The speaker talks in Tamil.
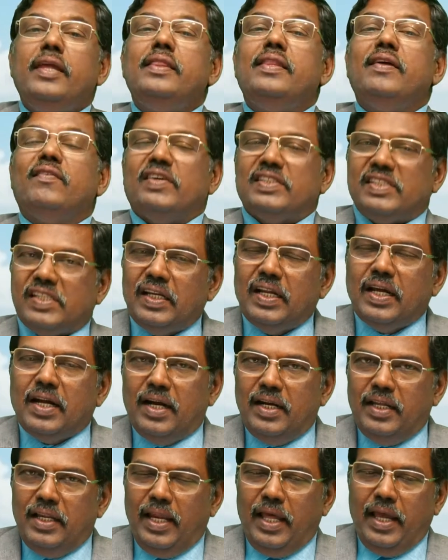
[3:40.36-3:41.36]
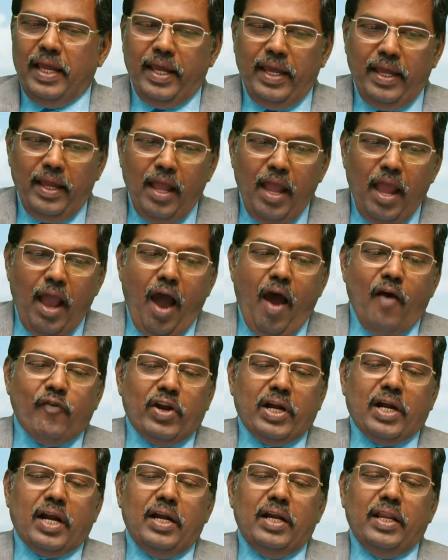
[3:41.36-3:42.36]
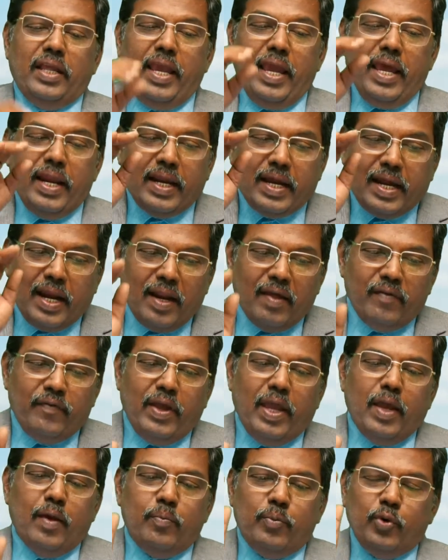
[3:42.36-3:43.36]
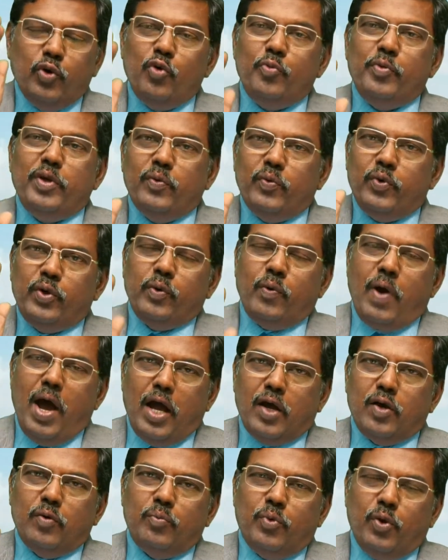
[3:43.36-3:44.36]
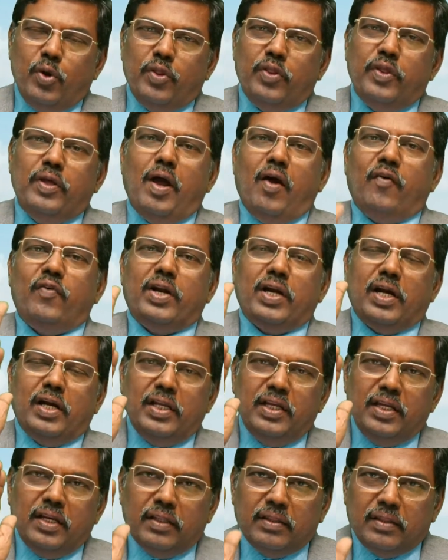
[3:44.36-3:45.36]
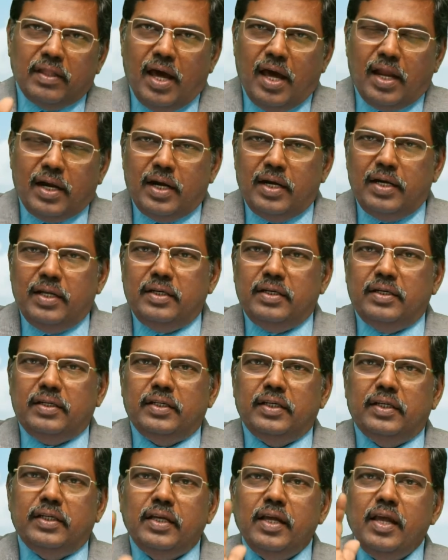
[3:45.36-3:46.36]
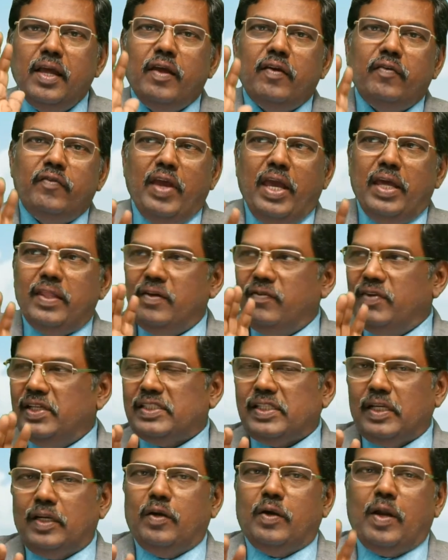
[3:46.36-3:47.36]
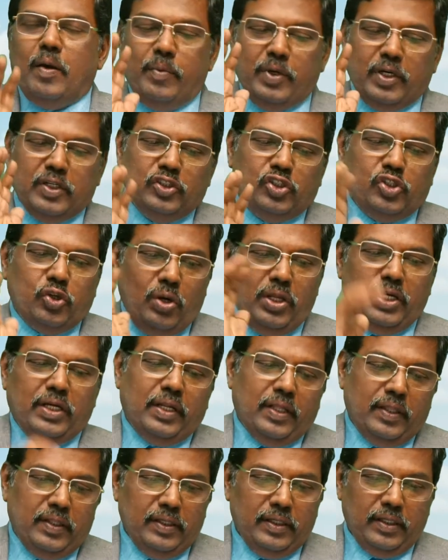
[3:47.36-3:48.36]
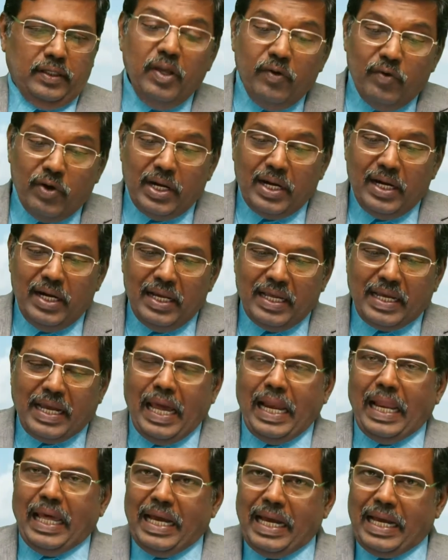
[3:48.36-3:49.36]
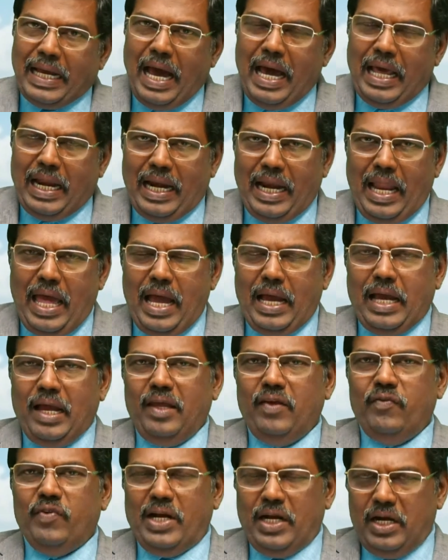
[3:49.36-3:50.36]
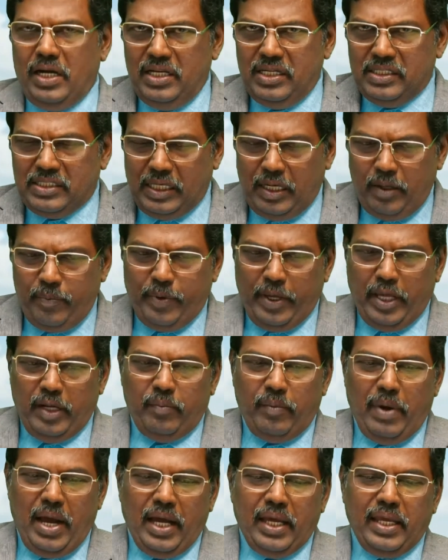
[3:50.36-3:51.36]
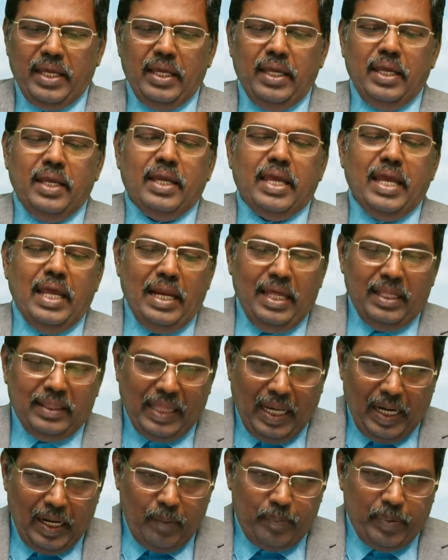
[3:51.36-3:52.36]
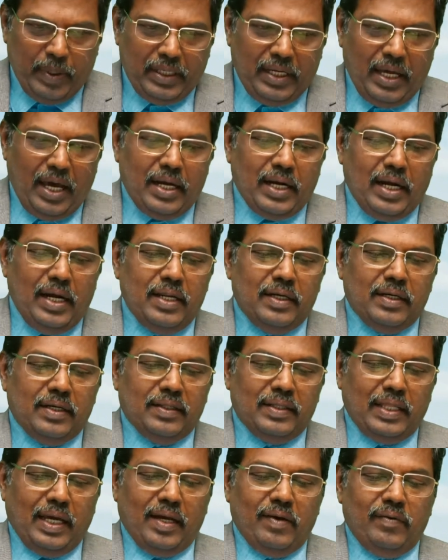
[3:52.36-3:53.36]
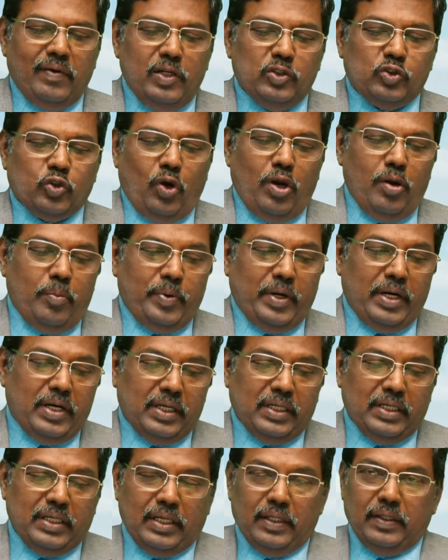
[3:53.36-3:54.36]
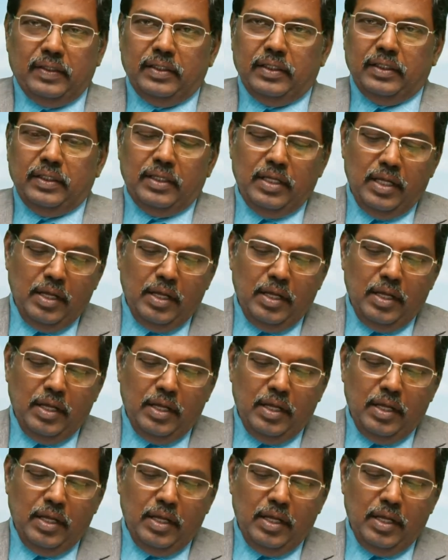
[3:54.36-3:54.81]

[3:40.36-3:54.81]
இந்த வசனங்களிலே அவர்கள் ஏற்கனவே பூமி உருவாகும் பொழுது அவர்கள் இருந்தார்கள் என்று வேத வசனம் நமக்கு சொல்லுகிறது இவர்கள் கலகக்காரலாக இவர்களில் சில பேர் மாகி கீழே தள்ளப்பட்டார்கள் என்ற தகவல் சொல்லப்பட்டிருக்கிறது